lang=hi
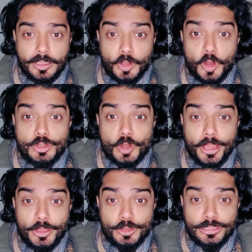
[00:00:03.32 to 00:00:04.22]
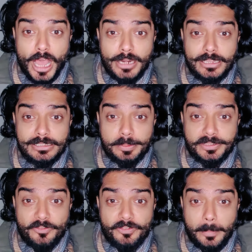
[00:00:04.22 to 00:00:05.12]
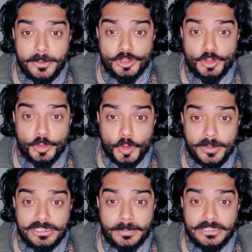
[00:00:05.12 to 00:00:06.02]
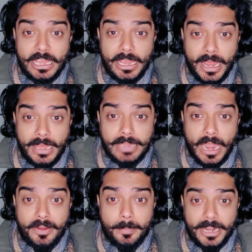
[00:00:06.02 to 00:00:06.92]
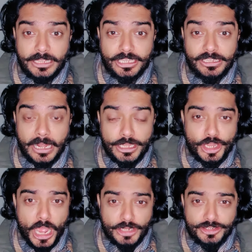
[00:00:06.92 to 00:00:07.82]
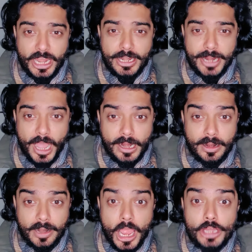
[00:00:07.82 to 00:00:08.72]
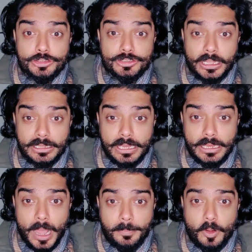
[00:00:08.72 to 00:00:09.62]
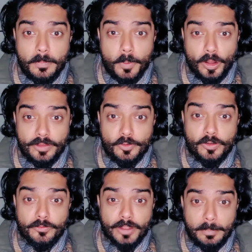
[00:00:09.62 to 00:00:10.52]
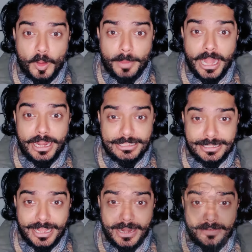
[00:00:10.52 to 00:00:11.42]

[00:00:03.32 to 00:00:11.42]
दोस्तों हिंदुस्तान के सबसे फेमस यूट्यूबर्स में से एक कैरी मिनाती यानी कि अजय नागर जल्द ही आपको बॉलीवुड फिल्मों में नजर आने